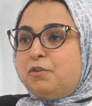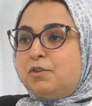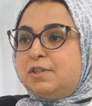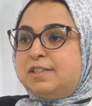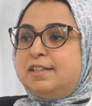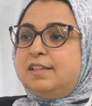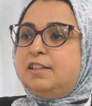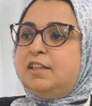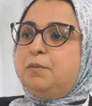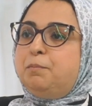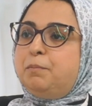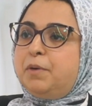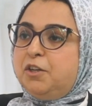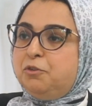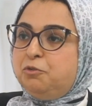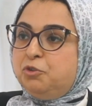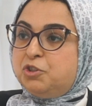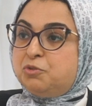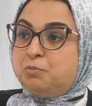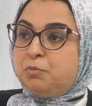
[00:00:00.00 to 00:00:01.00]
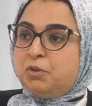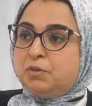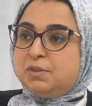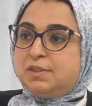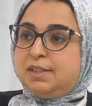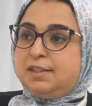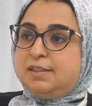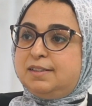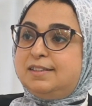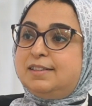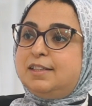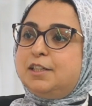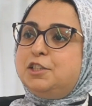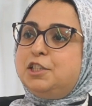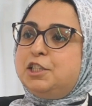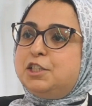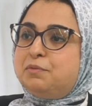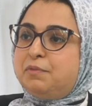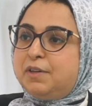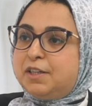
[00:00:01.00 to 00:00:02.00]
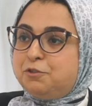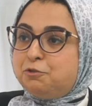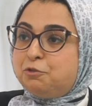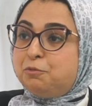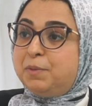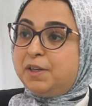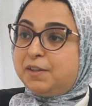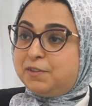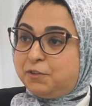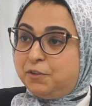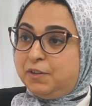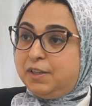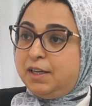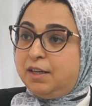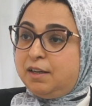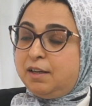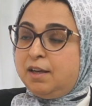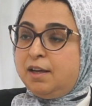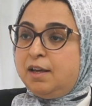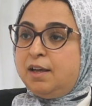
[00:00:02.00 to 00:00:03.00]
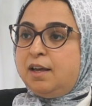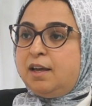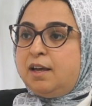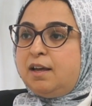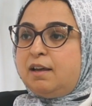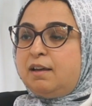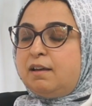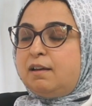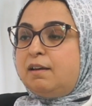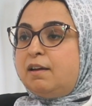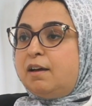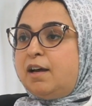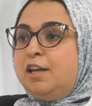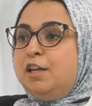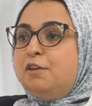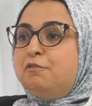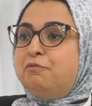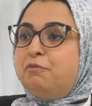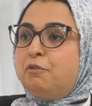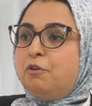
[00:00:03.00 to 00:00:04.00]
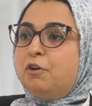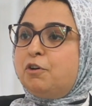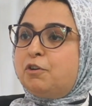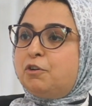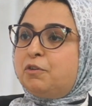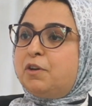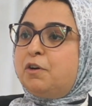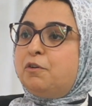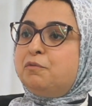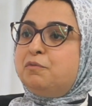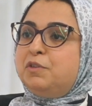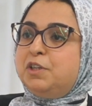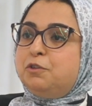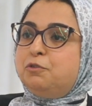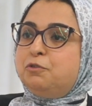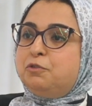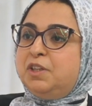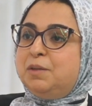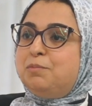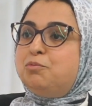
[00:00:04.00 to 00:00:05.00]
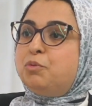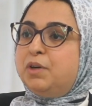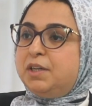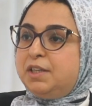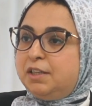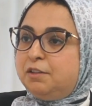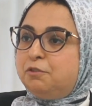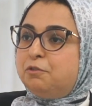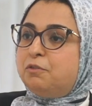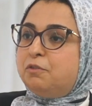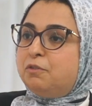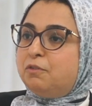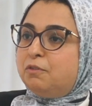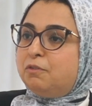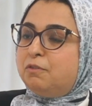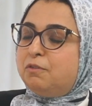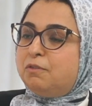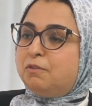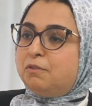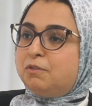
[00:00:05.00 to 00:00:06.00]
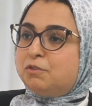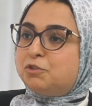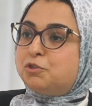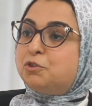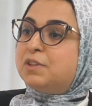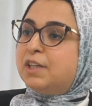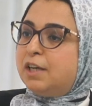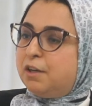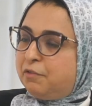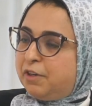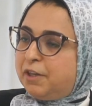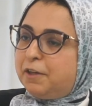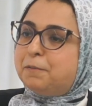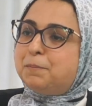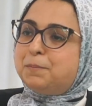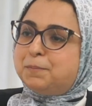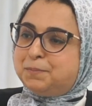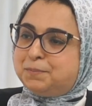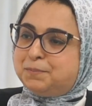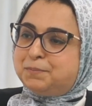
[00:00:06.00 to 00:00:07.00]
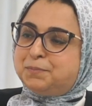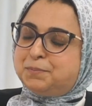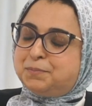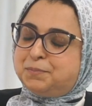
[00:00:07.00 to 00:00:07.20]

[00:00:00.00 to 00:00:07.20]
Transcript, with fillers: cet épanouissement, cette satisfaction personnelle mhm. à l'effort qu'on a envie de déployer dans son travail. D'accord,